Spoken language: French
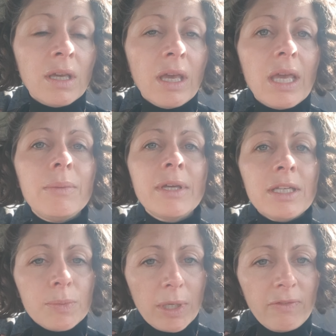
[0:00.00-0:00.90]
eh bien,
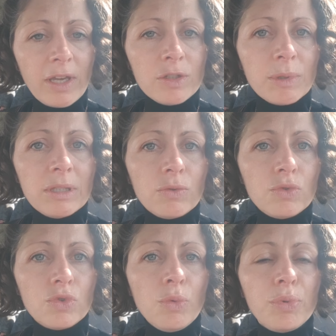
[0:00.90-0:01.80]
il se préférait se mettre des
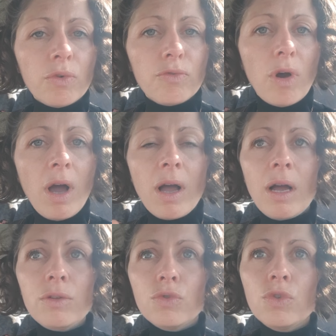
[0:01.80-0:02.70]
coups de jus pour voir,
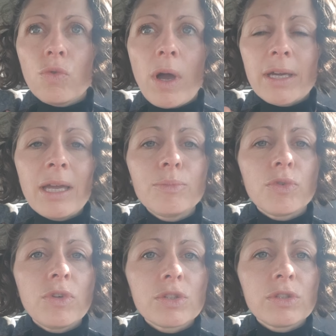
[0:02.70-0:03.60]
un, deux, trois, quatre,
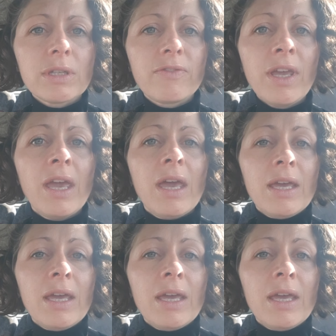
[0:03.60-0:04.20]
pour voir ce que ça fait,